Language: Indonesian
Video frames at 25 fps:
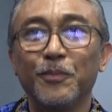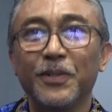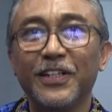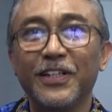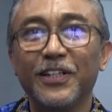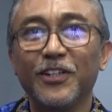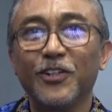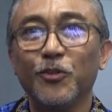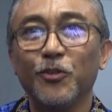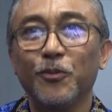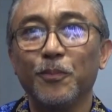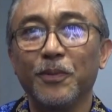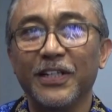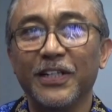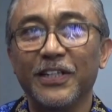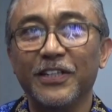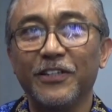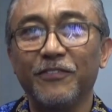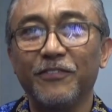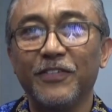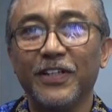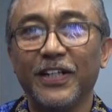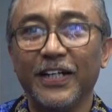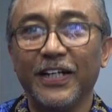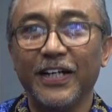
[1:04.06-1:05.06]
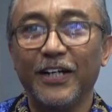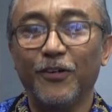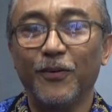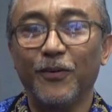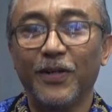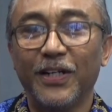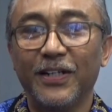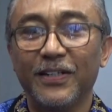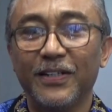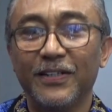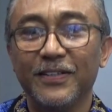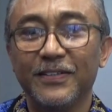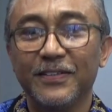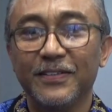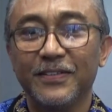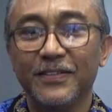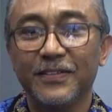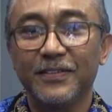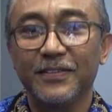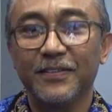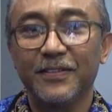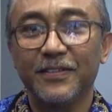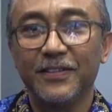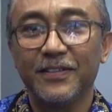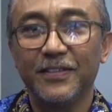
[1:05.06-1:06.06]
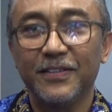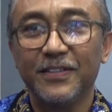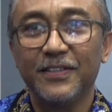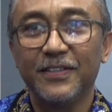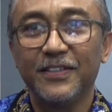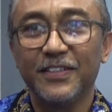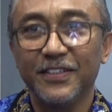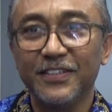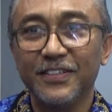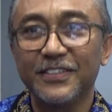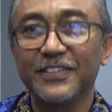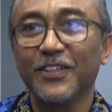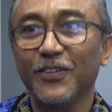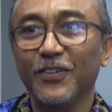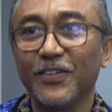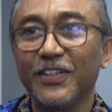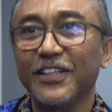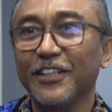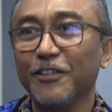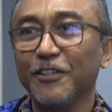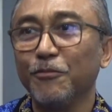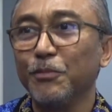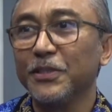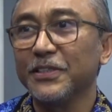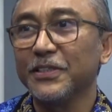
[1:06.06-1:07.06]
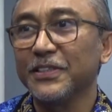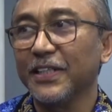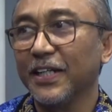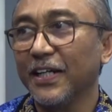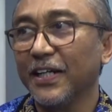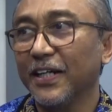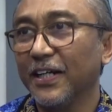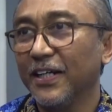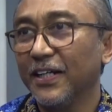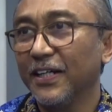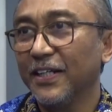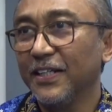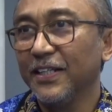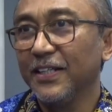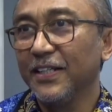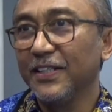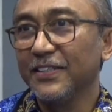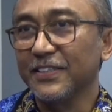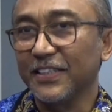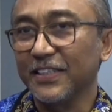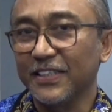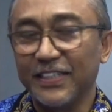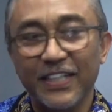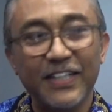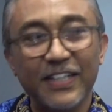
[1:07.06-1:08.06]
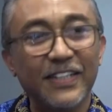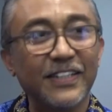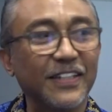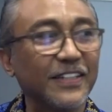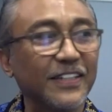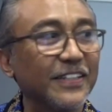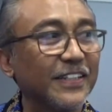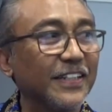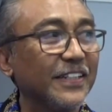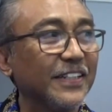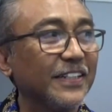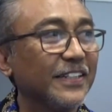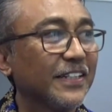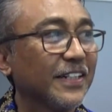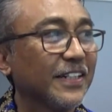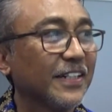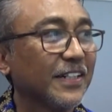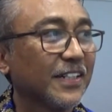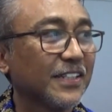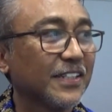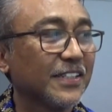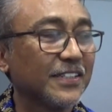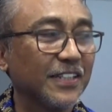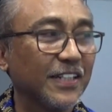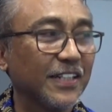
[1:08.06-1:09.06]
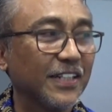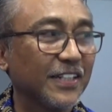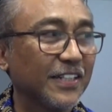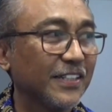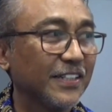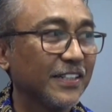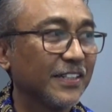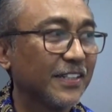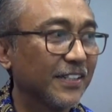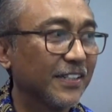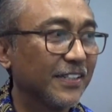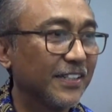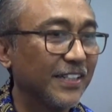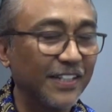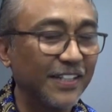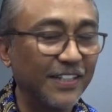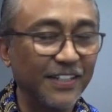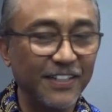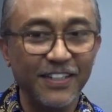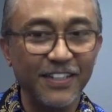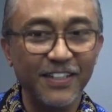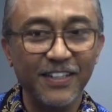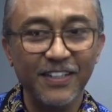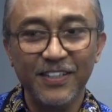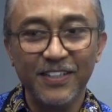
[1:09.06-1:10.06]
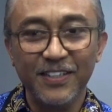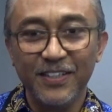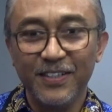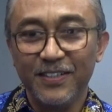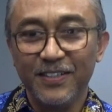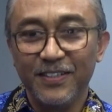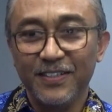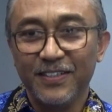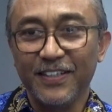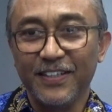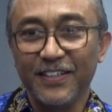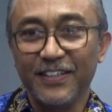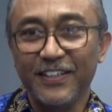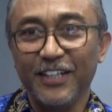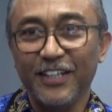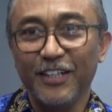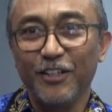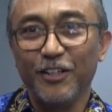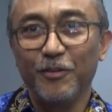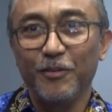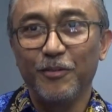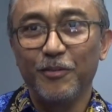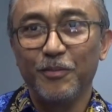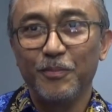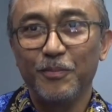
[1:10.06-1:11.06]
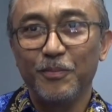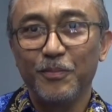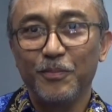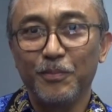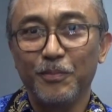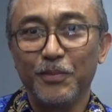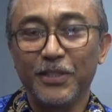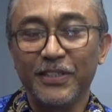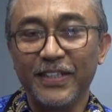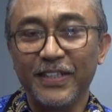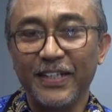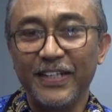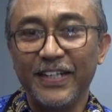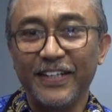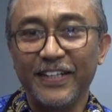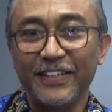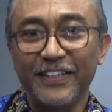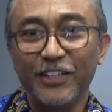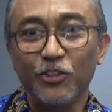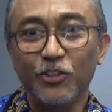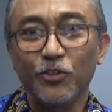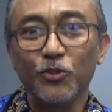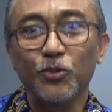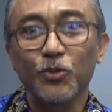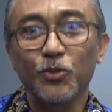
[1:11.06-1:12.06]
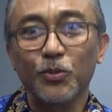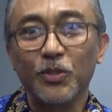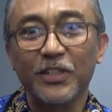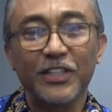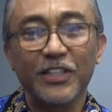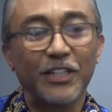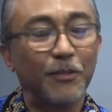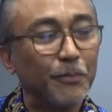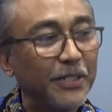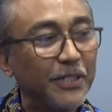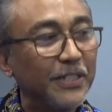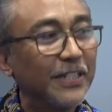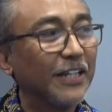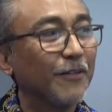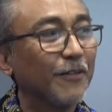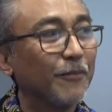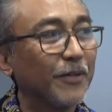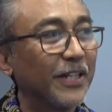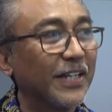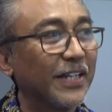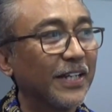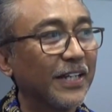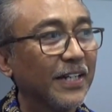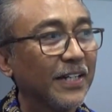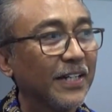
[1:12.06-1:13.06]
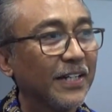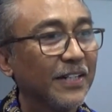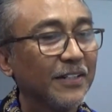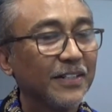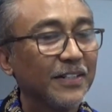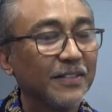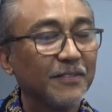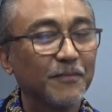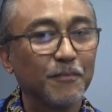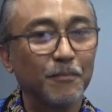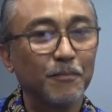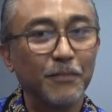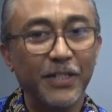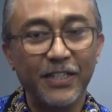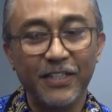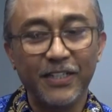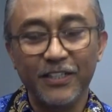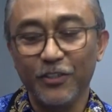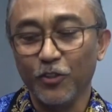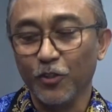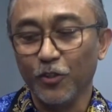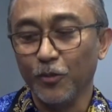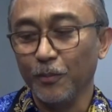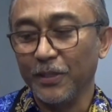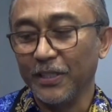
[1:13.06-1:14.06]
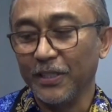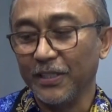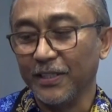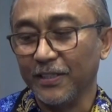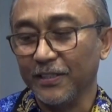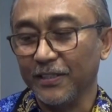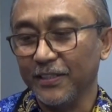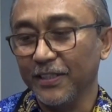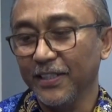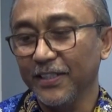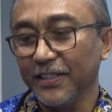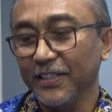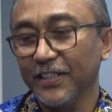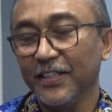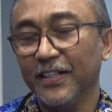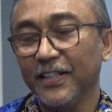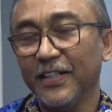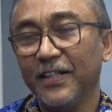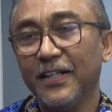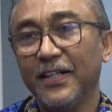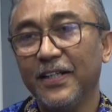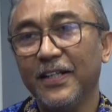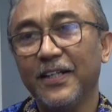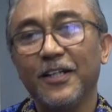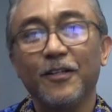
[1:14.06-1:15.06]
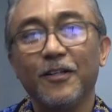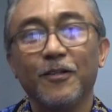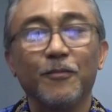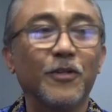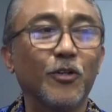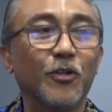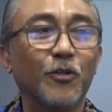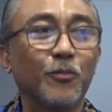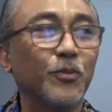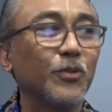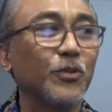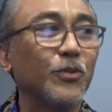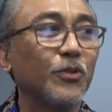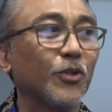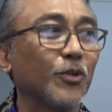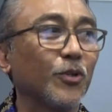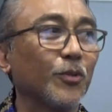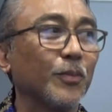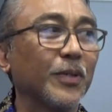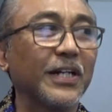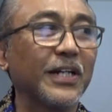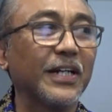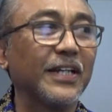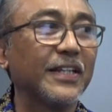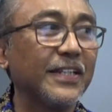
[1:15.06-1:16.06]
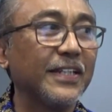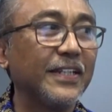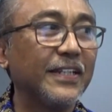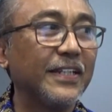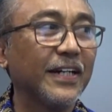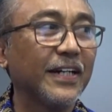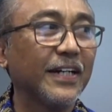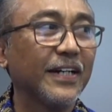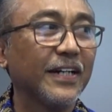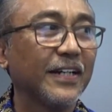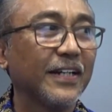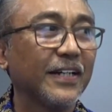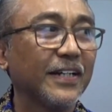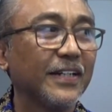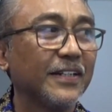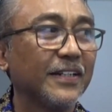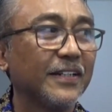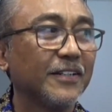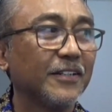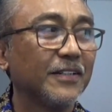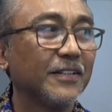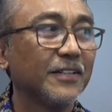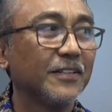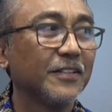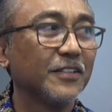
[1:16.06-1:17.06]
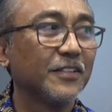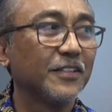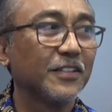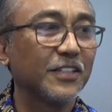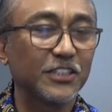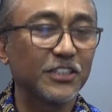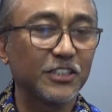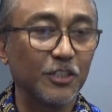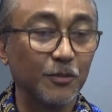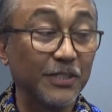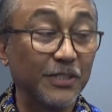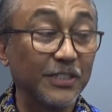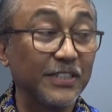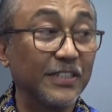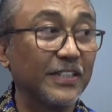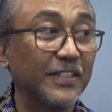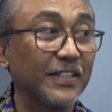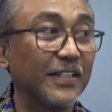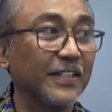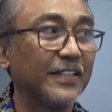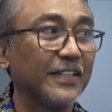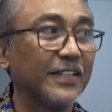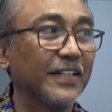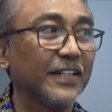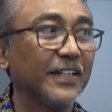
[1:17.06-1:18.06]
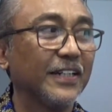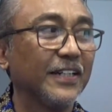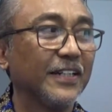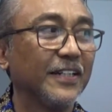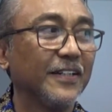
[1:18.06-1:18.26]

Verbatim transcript: mereka kooperatif dari awal, insya Allah kita bisa cegah terjadinya kecelakaan kerja karena kita minta data itu untuk kita bina mereka baik norma kerjanya maupun norma K3 keselamatan kerja.